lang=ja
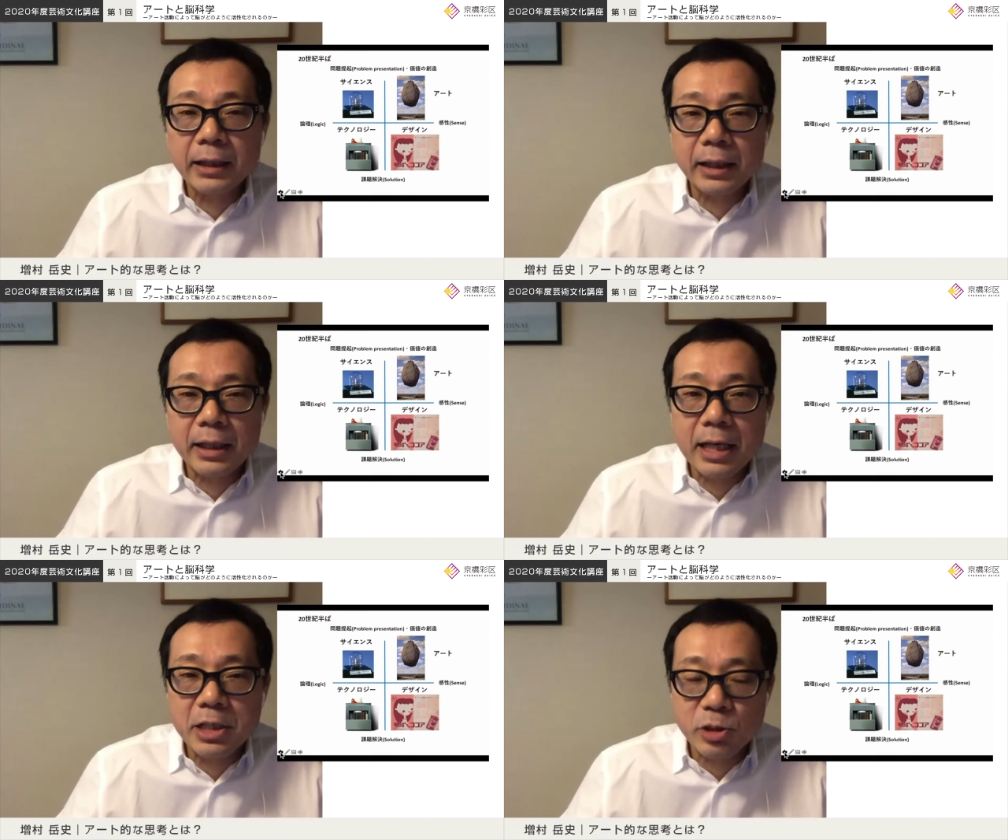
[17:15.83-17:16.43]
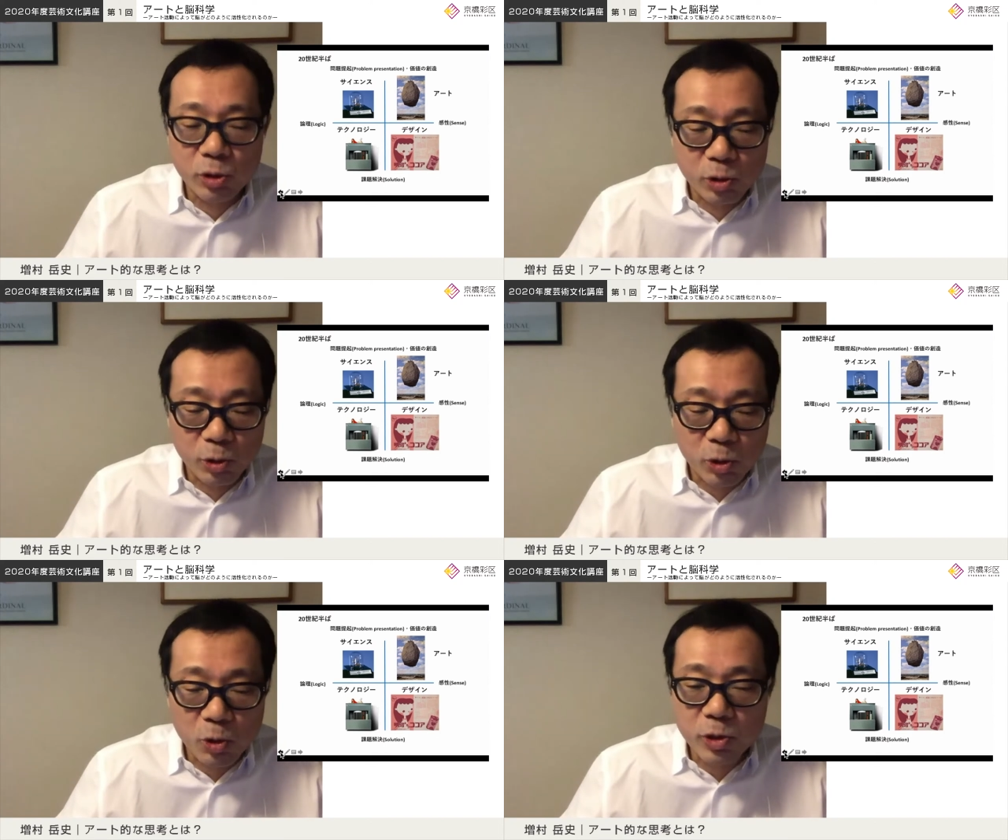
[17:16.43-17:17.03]
たな価値の創
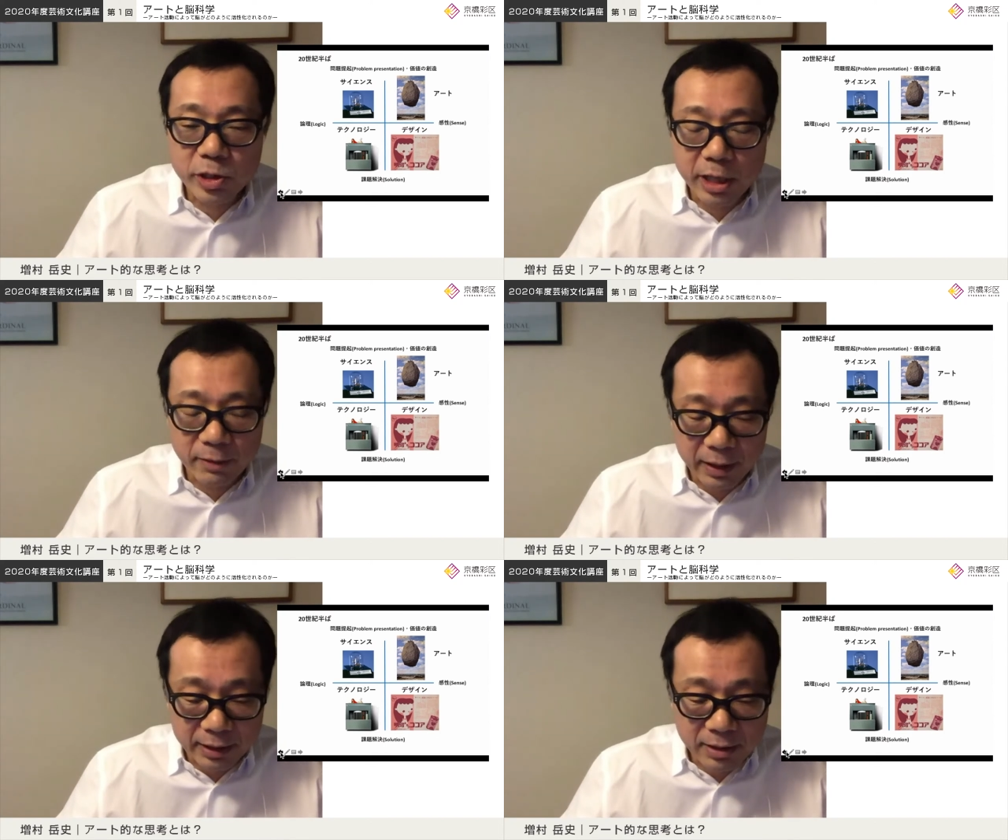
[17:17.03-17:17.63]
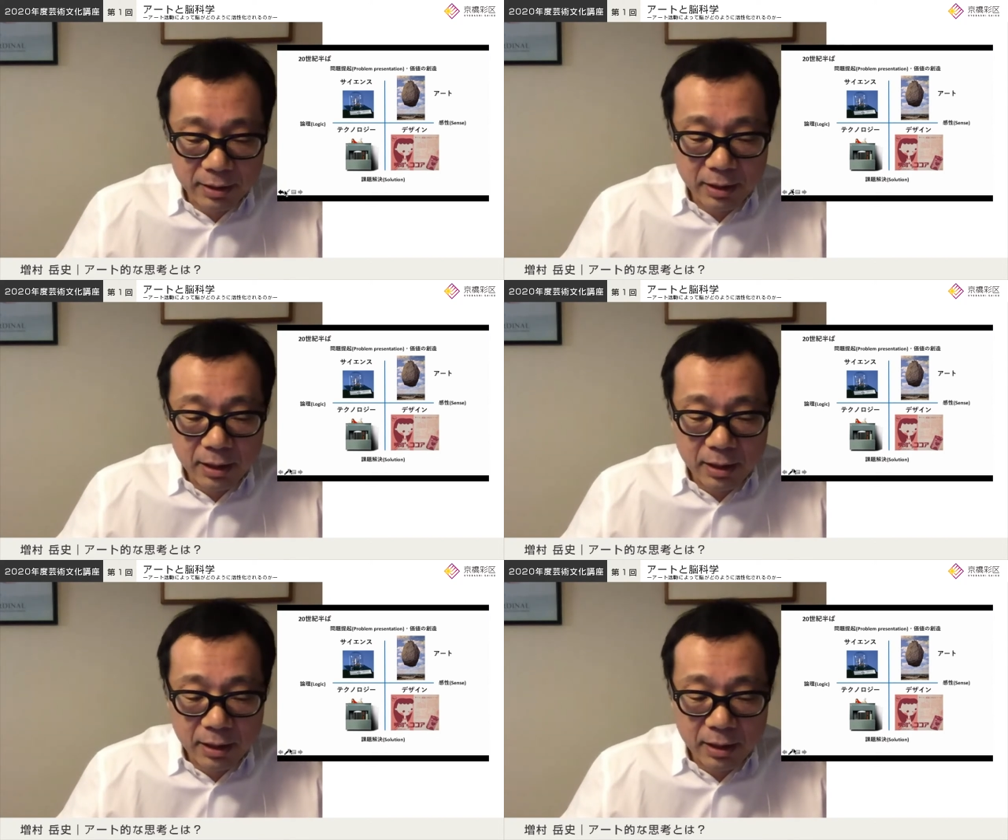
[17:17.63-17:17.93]
造をしていくわけです。